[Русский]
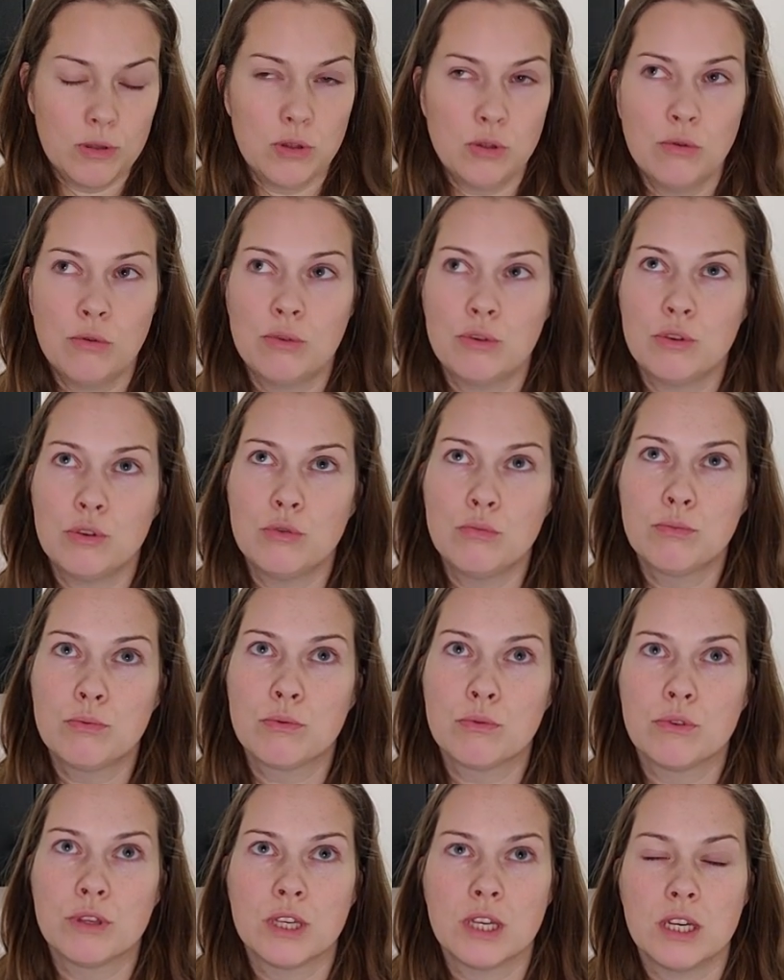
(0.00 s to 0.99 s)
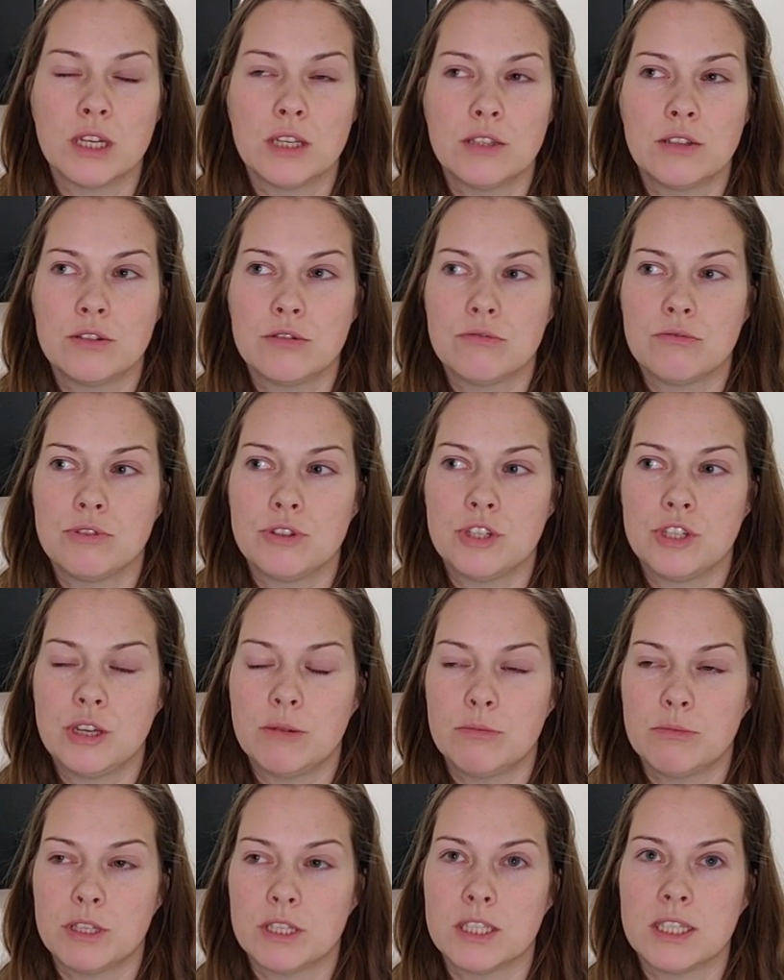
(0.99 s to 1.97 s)
Но юбку я
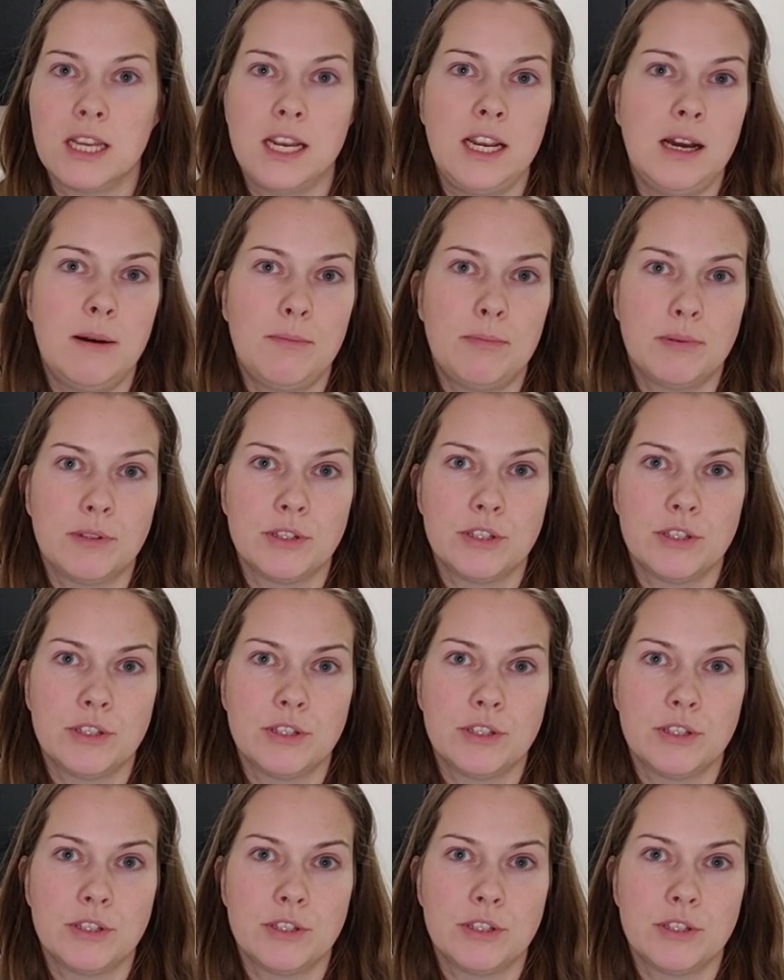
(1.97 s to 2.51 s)
чем-то заляпала,